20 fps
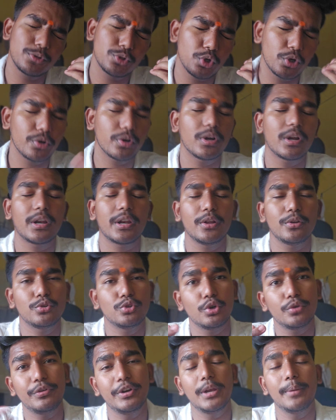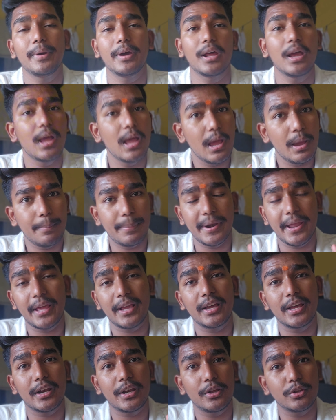जो कर रहे हो जो फील्ड में पढ़ाई
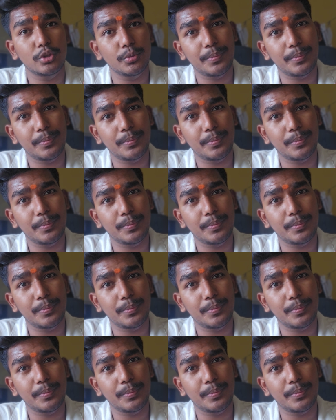कर रहे हो तो